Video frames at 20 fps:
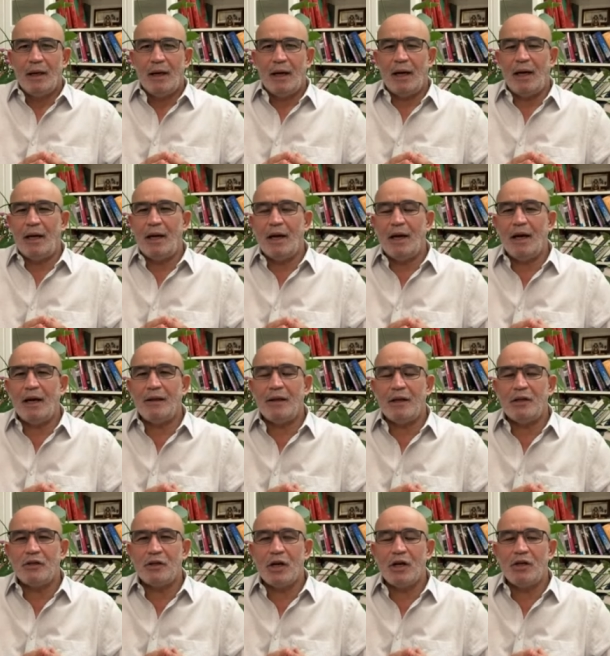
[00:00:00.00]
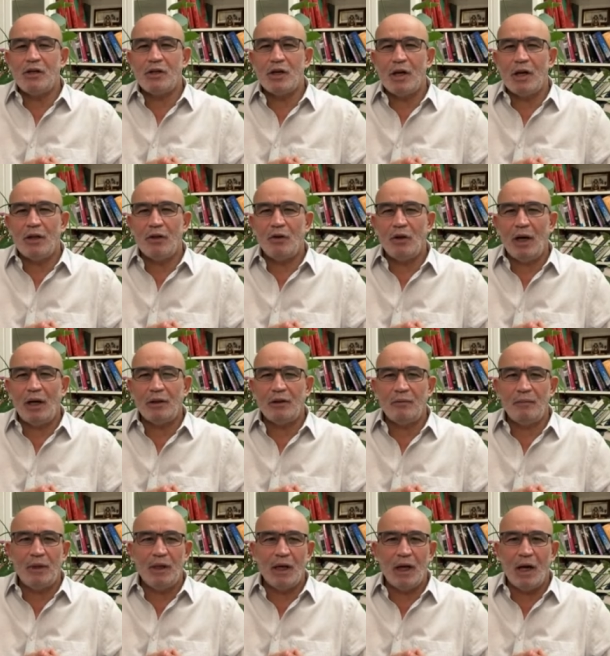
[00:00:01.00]
على هذا الجيش الذي
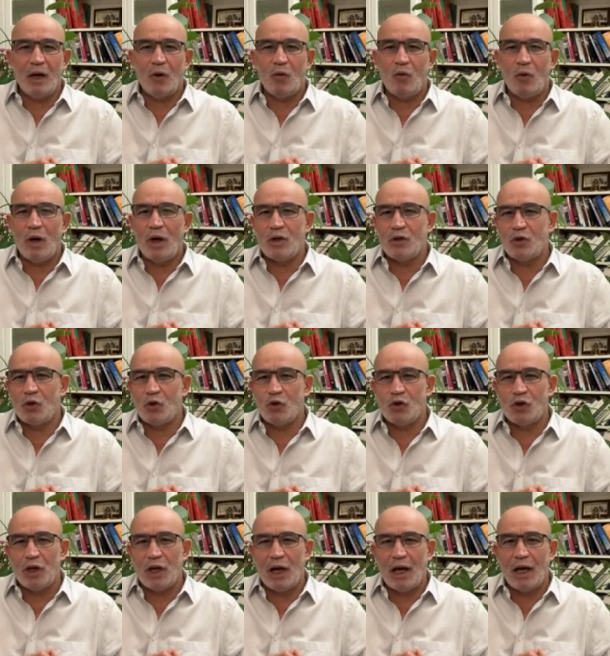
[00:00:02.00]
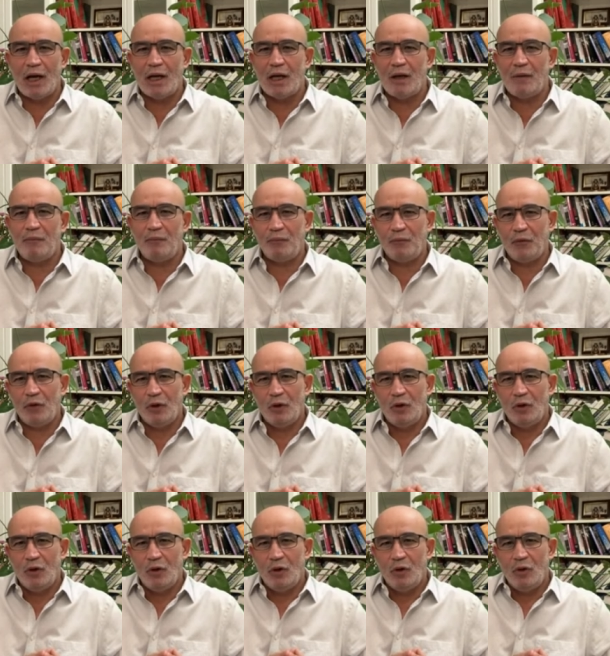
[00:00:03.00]
يعد من اقوى جيوش العالم
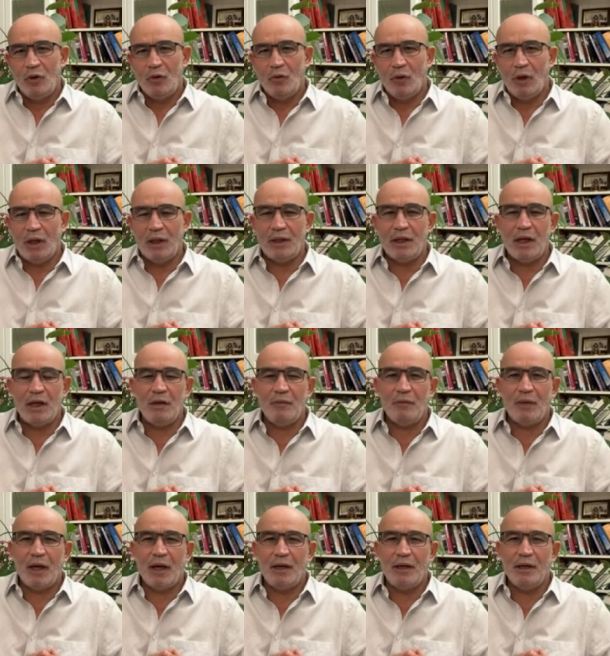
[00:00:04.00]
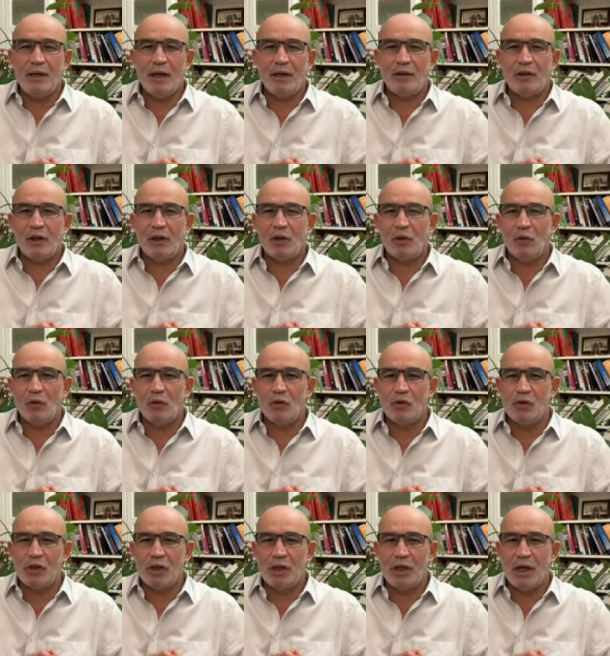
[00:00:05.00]
ولديه امكانيات
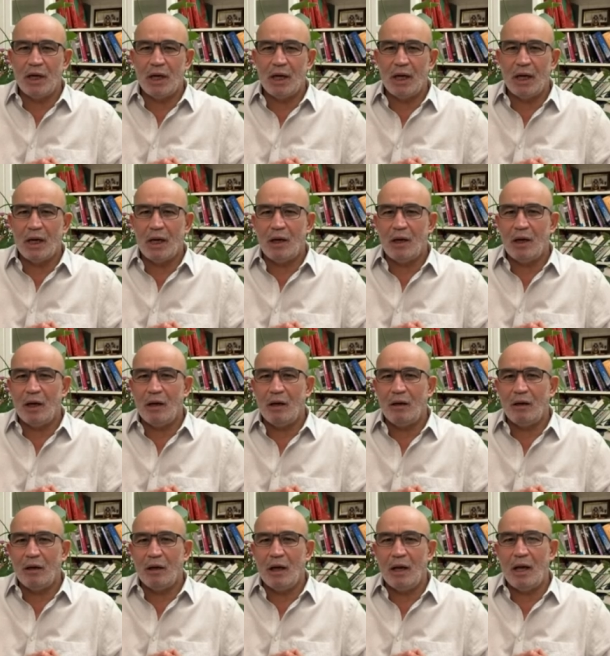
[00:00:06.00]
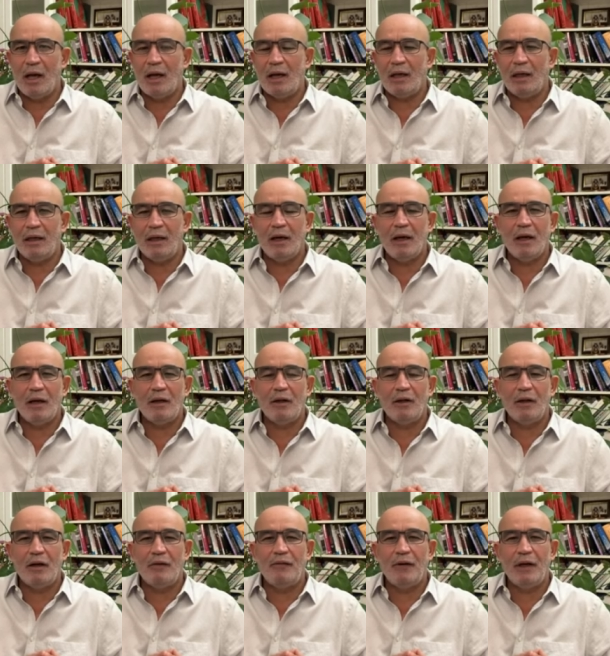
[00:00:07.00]
تكنولوجيه هائله
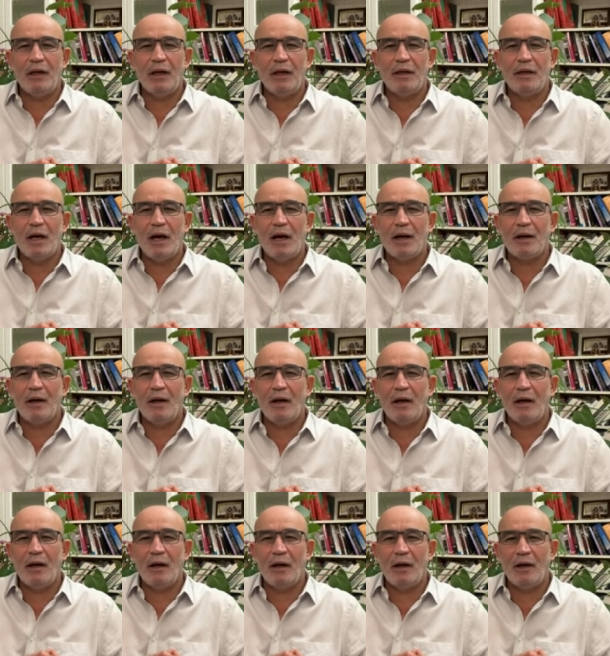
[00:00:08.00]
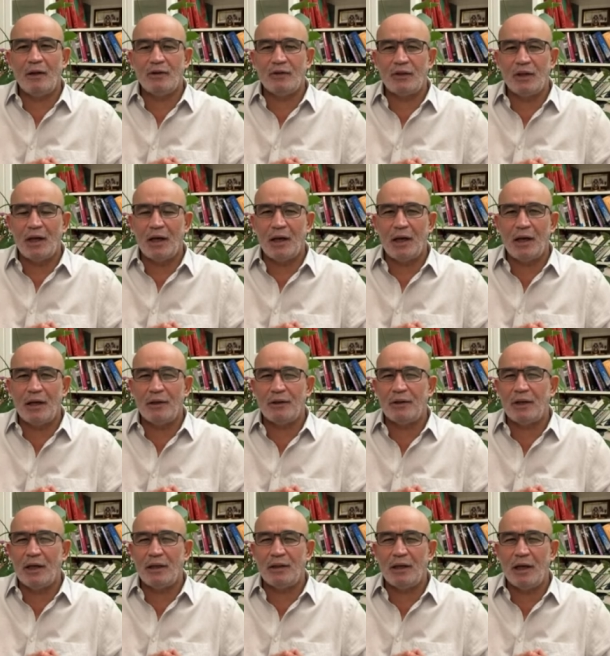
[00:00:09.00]
اضافه الى ان غزه
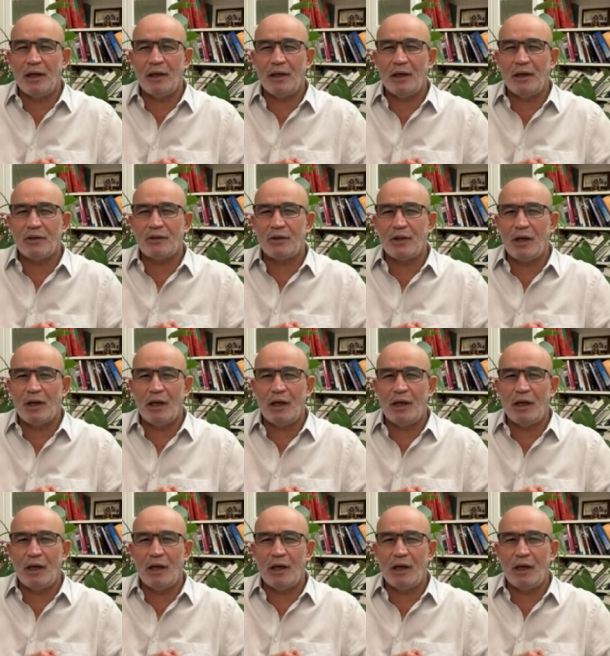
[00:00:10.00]
كانت تحت حراسه